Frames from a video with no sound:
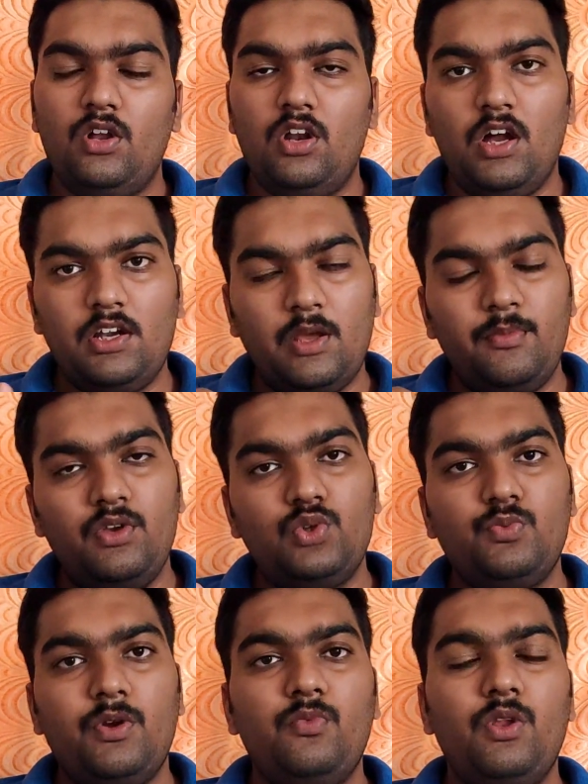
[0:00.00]
லாங் டைமாக
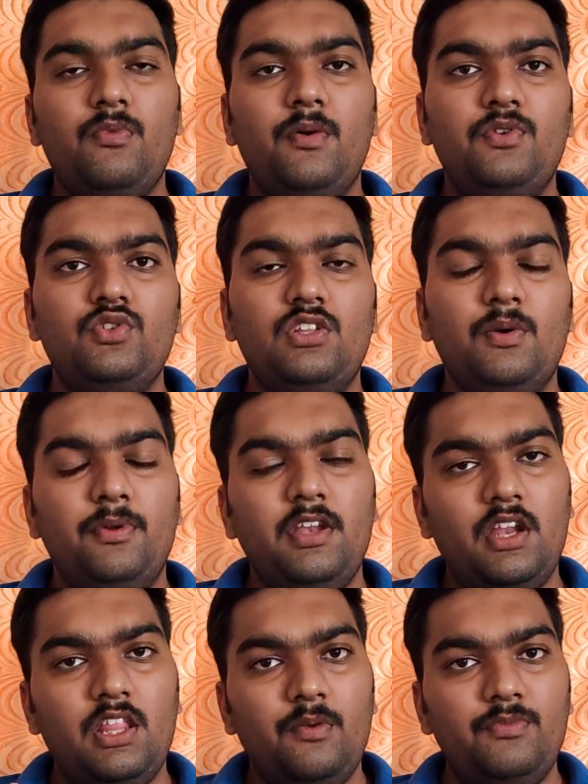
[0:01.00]
யூஸ் பண்ண முடியுமா அப்படின்னு சொல்லிட்டு
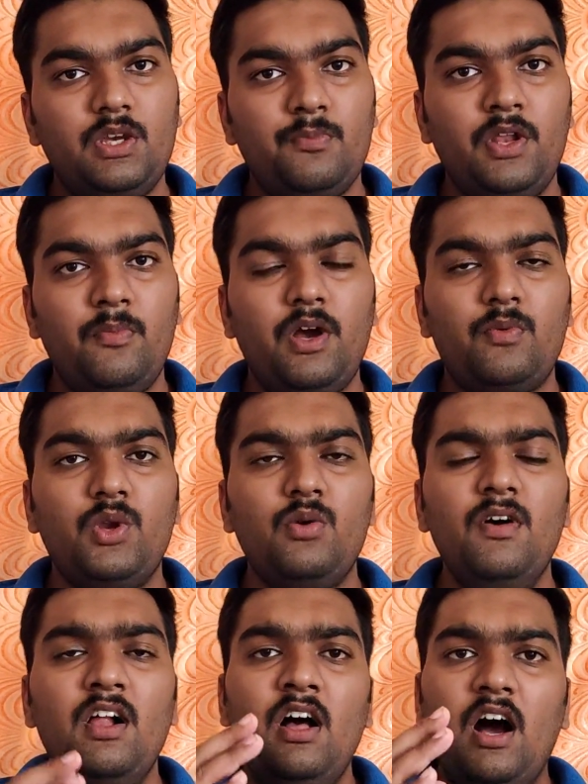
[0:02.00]
பின்னாடி தான் நம்ம செக் பண்ணி பார்க்க முடியும்